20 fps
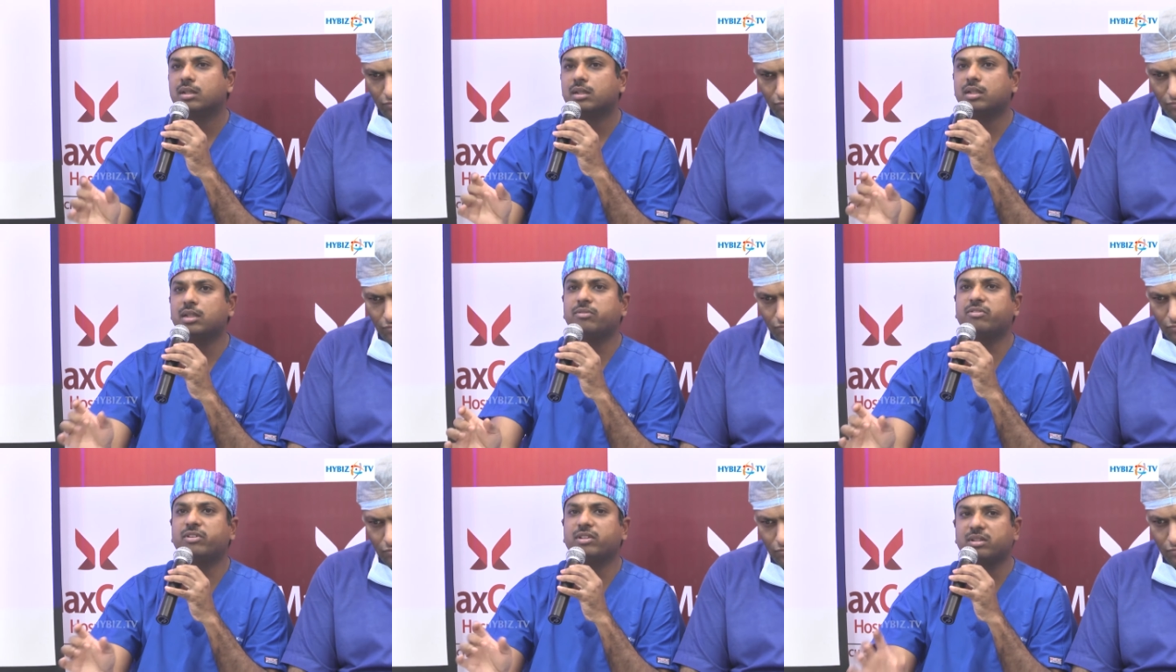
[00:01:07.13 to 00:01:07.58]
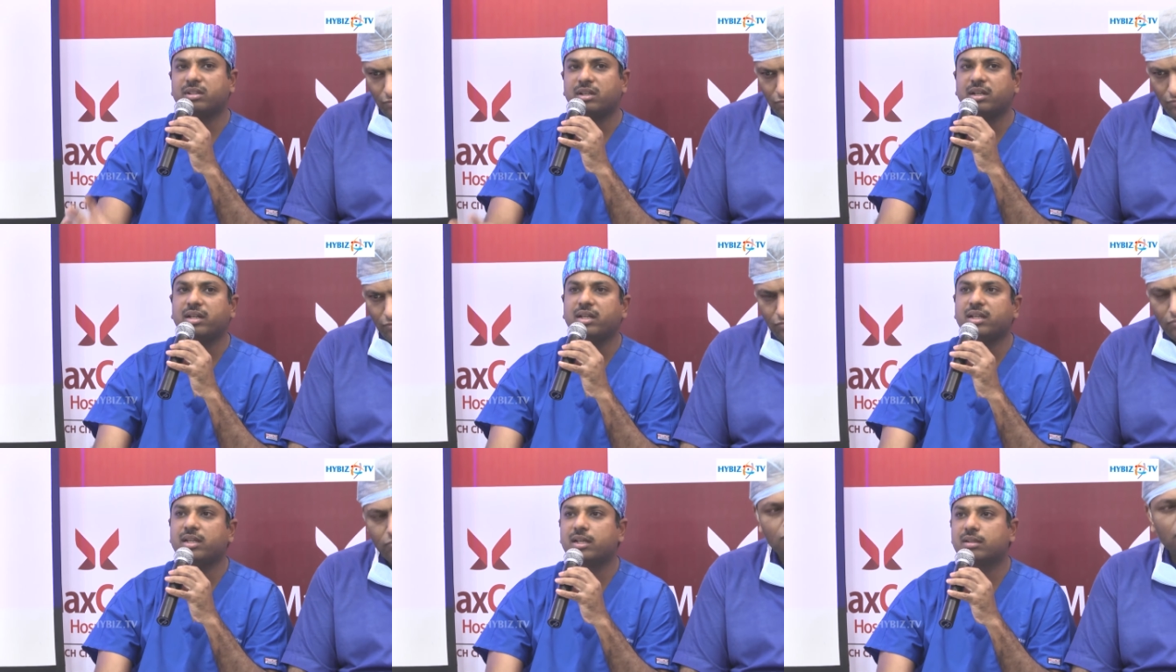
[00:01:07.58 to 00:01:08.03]
ఈ
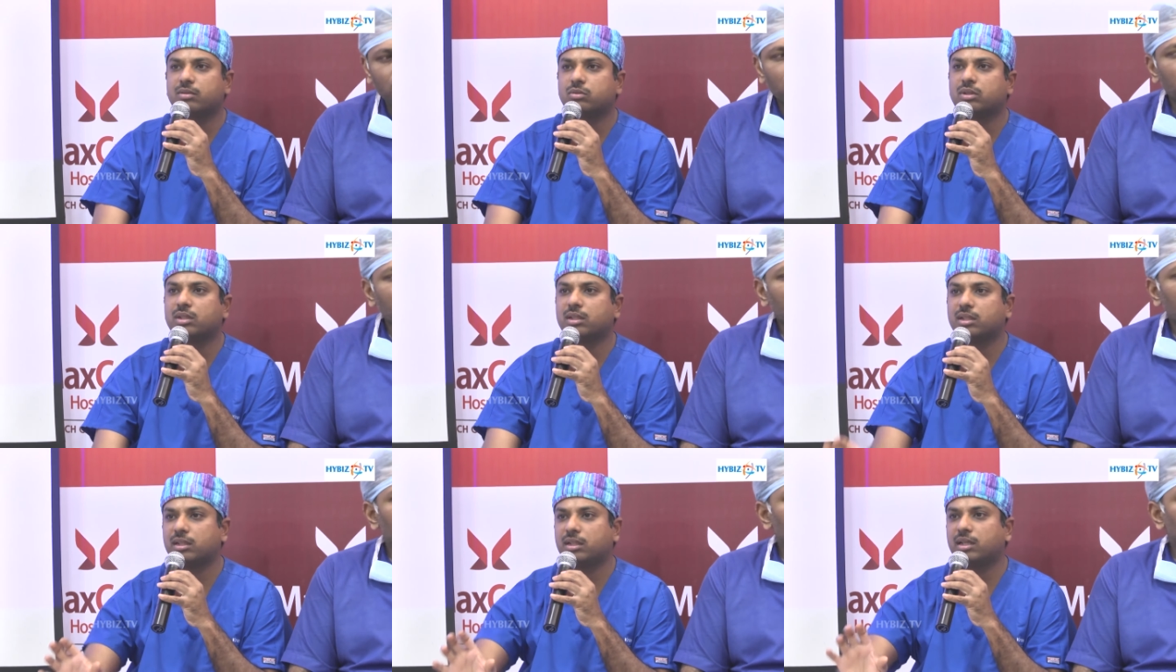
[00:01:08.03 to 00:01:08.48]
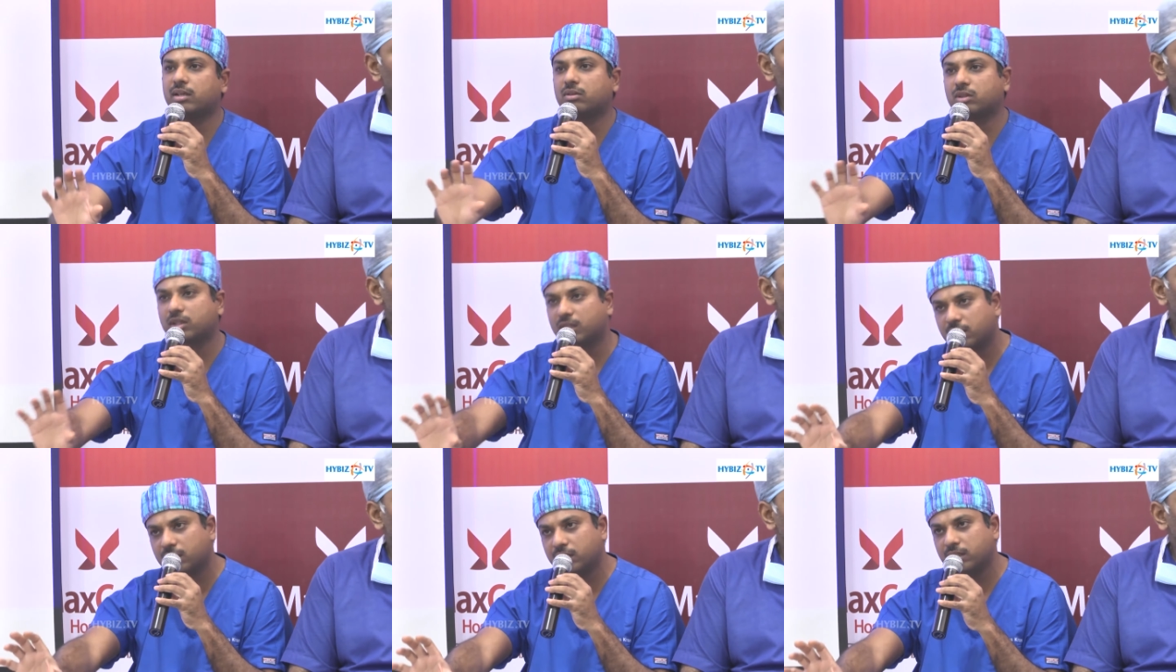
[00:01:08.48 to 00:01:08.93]
ఫెసిలిటీ ఇక్కడ ఉన్నదనే
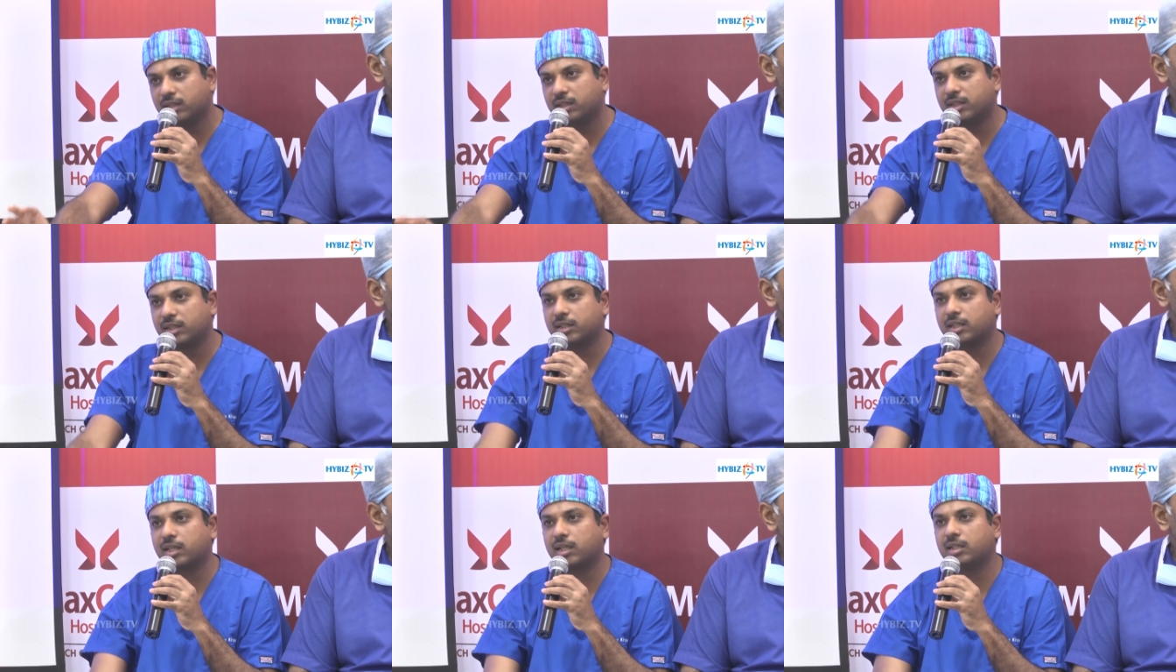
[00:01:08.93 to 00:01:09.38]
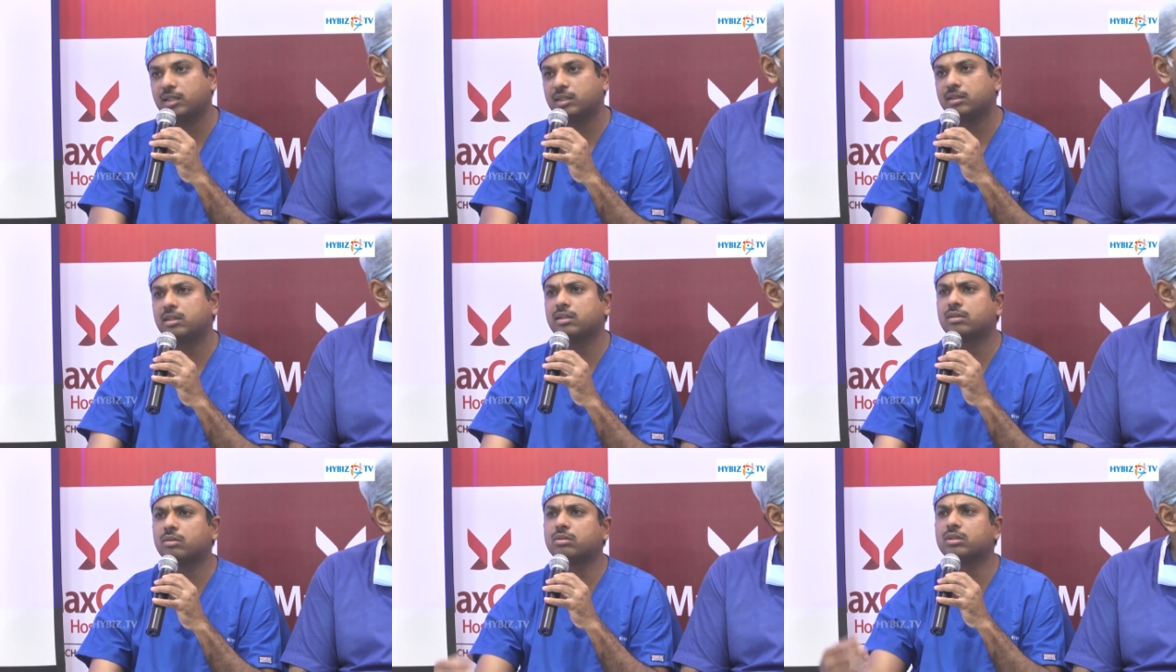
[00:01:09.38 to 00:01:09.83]
అవగాహన కనుక
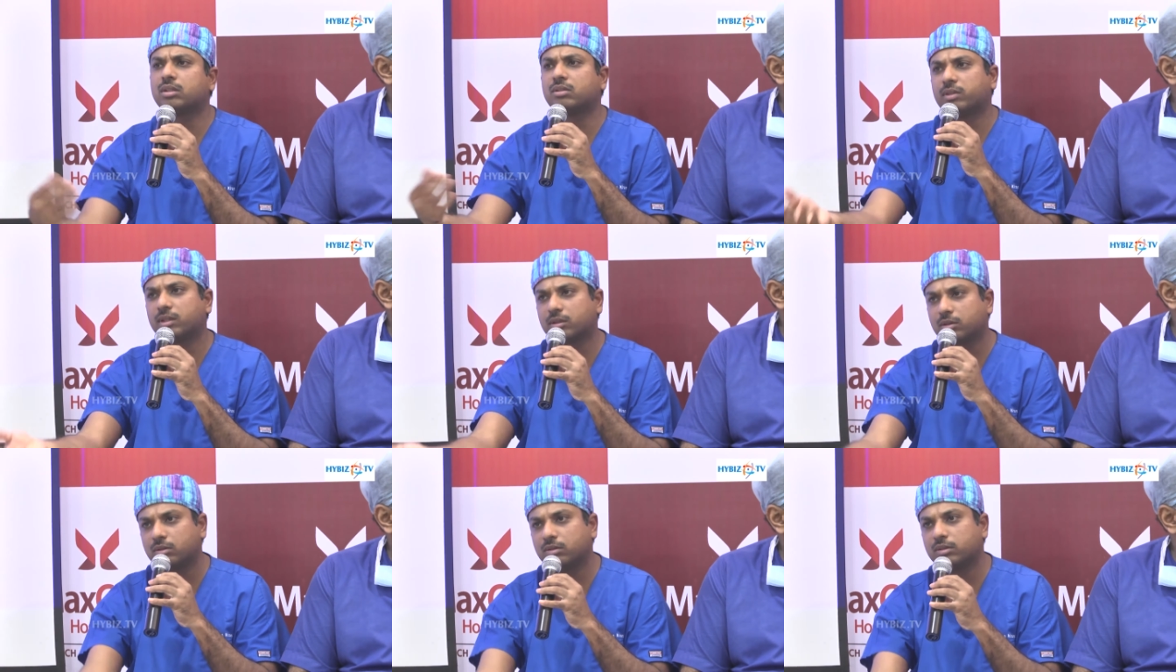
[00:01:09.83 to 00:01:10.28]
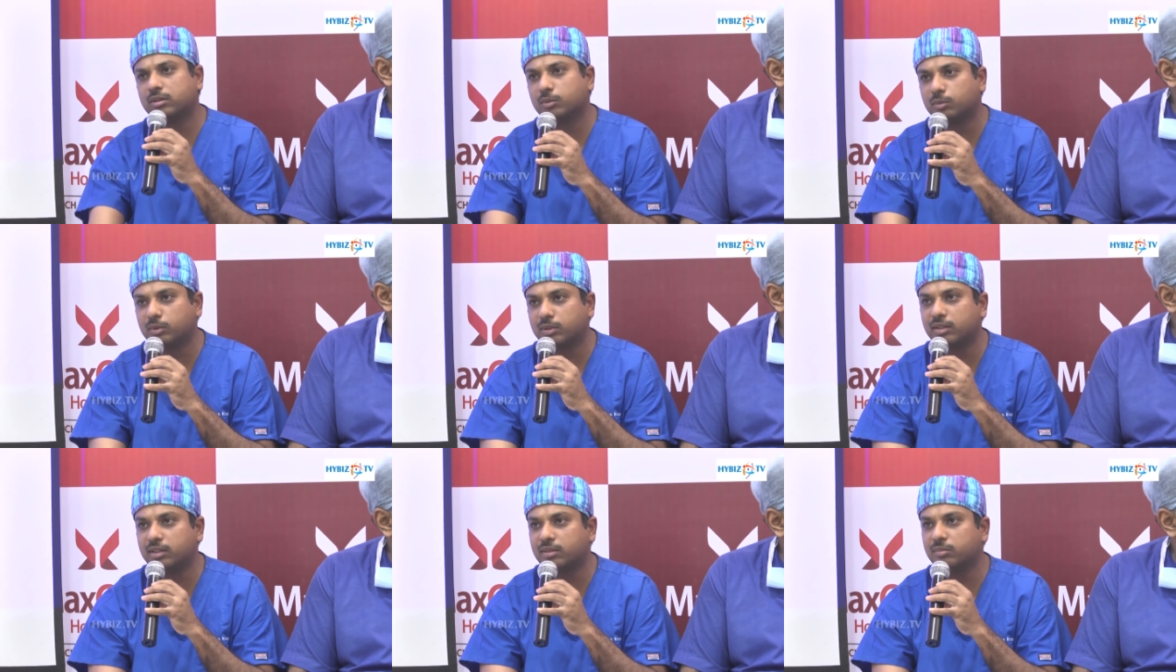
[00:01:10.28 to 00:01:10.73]
కలిగితే కొంతవరకు
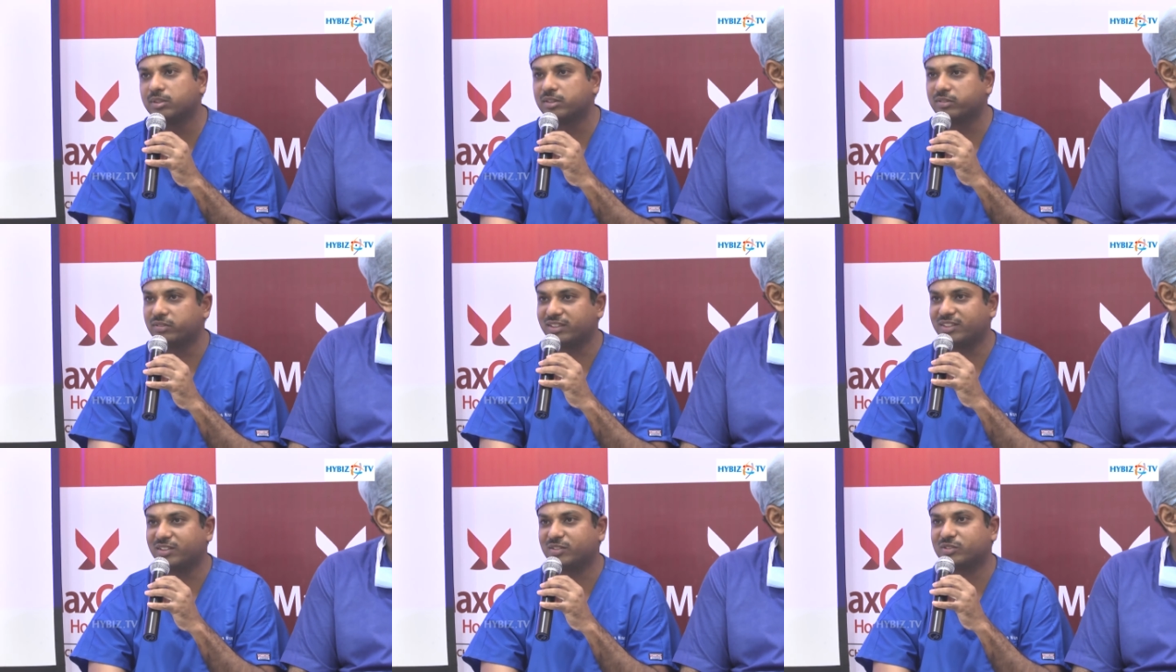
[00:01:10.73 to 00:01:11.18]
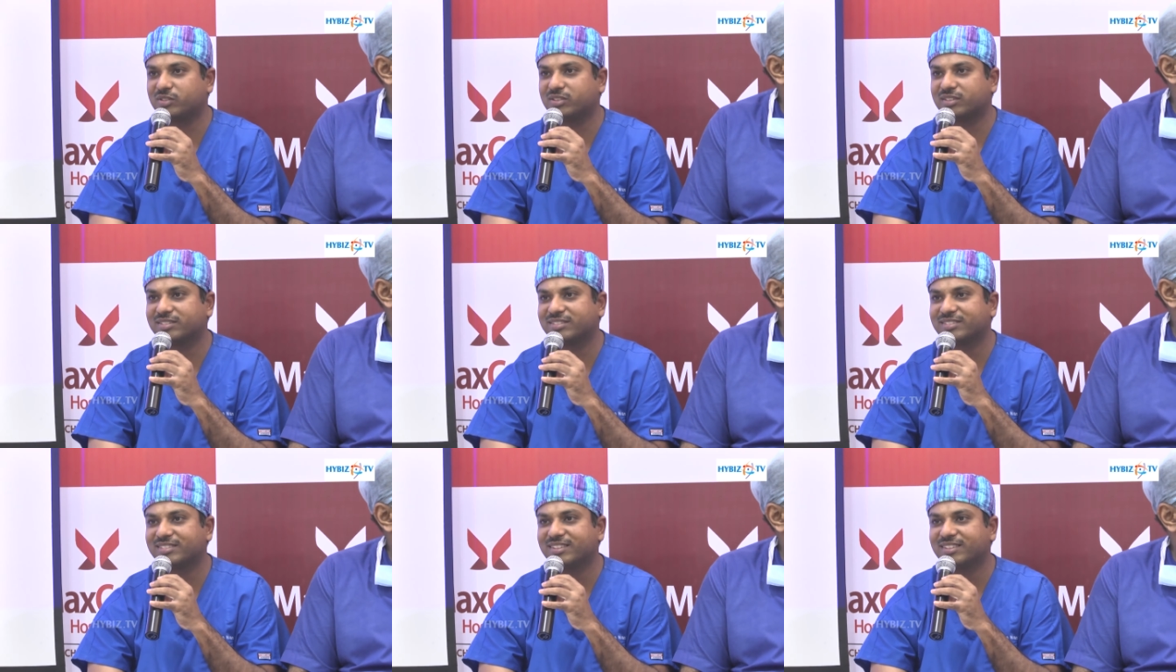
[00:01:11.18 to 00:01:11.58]
కొంతమందిని బెనిఫిట్ అవుతారు